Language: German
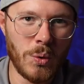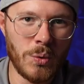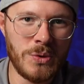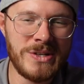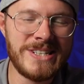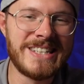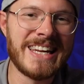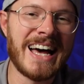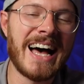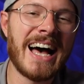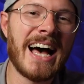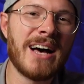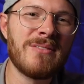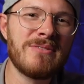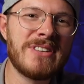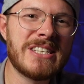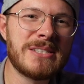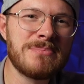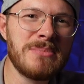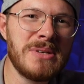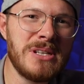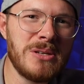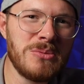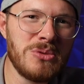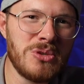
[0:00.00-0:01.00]
Und da haben wir
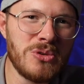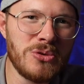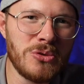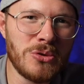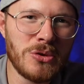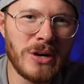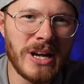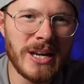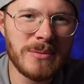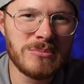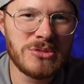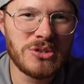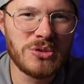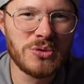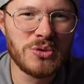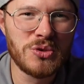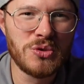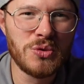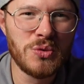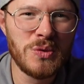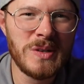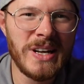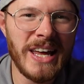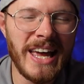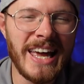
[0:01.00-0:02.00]
es mit einem Eurogame zu
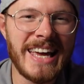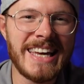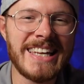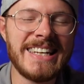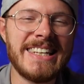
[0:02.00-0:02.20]
tun,